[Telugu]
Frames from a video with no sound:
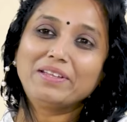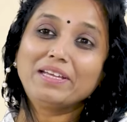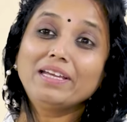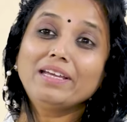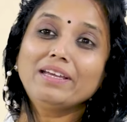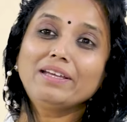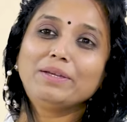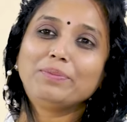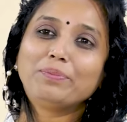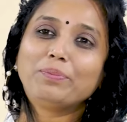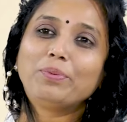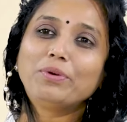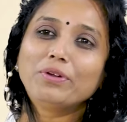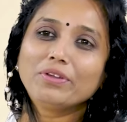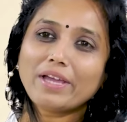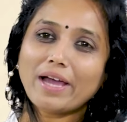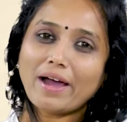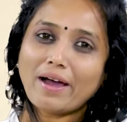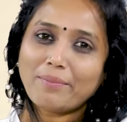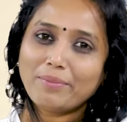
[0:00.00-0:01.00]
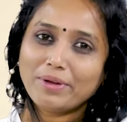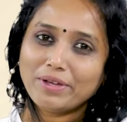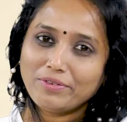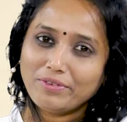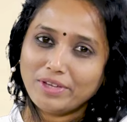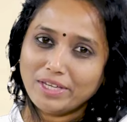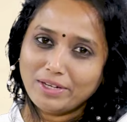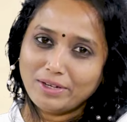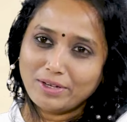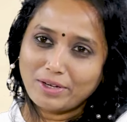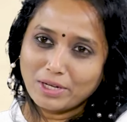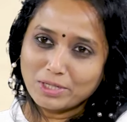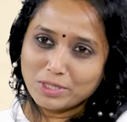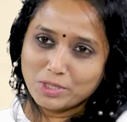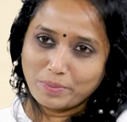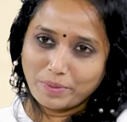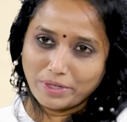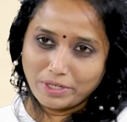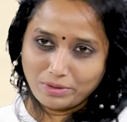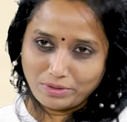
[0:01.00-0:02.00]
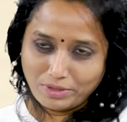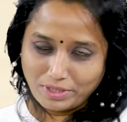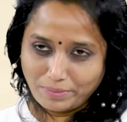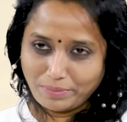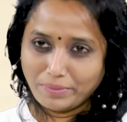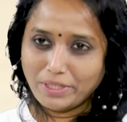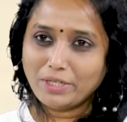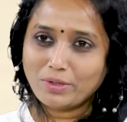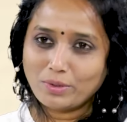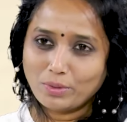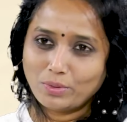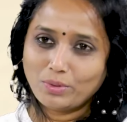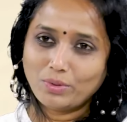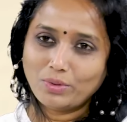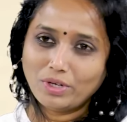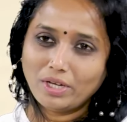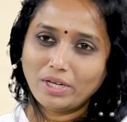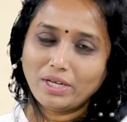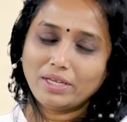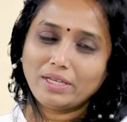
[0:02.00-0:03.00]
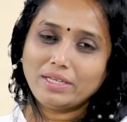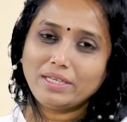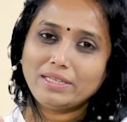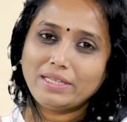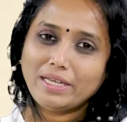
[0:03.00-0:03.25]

అది ఇప్పుడు యాభై వేలు ఖర్చు పెడుతున్న మీకు hmm.